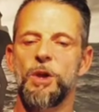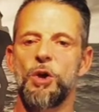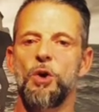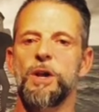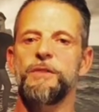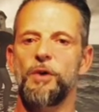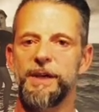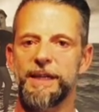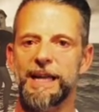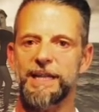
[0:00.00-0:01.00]
Okay,
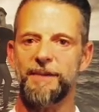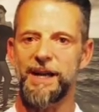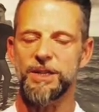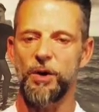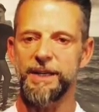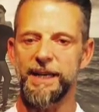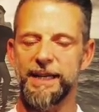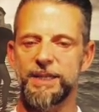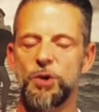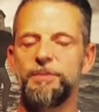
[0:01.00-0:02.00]
Freunde, das war's heute
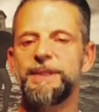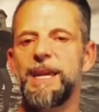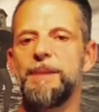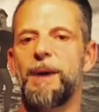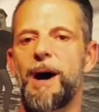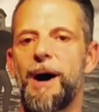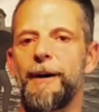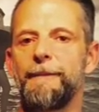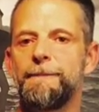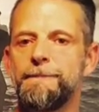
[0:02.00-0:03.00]
zum
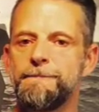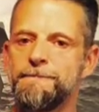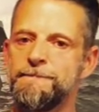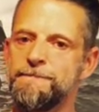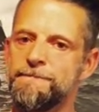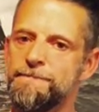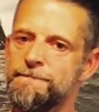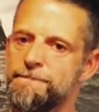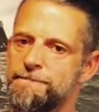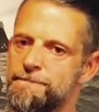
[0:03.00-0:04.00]
Thema
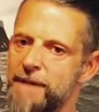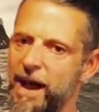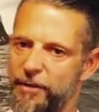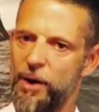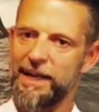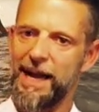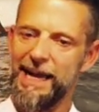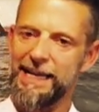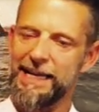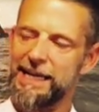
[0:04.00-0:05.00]

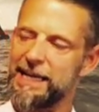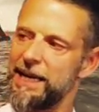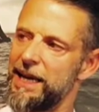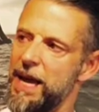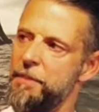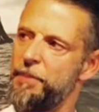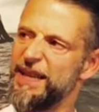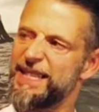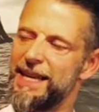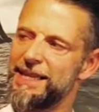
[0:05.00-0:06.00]
erfolgreich im
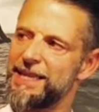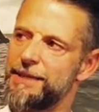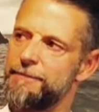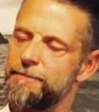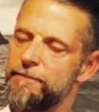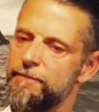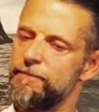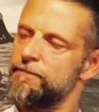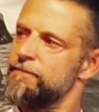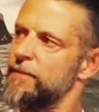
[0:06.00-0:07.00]
Business,
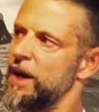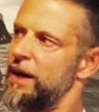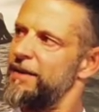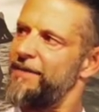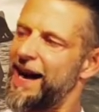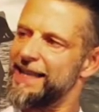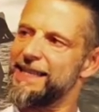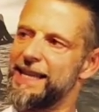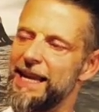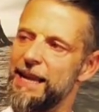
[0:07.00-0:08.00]

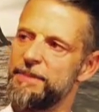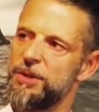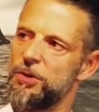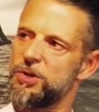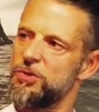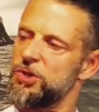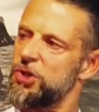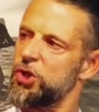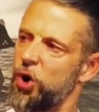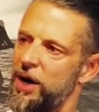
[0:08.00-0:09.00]
wahnsinniger
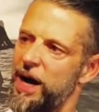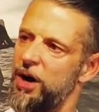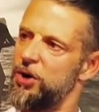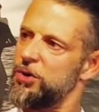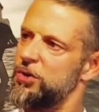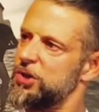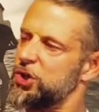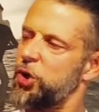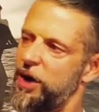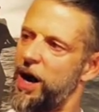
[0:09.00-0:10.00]
Lebensluxus, tolle Autos,
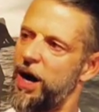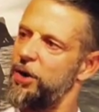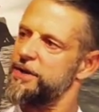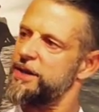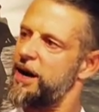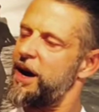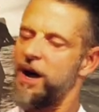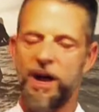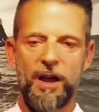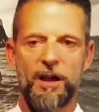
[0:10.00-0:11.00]
tolle Häuser,
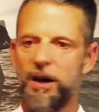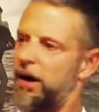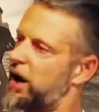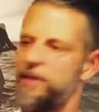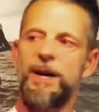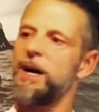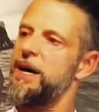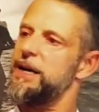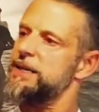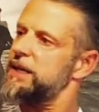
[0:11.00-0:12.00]

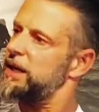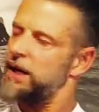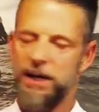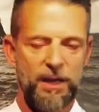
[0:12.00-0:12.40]
Hawaii-Reise,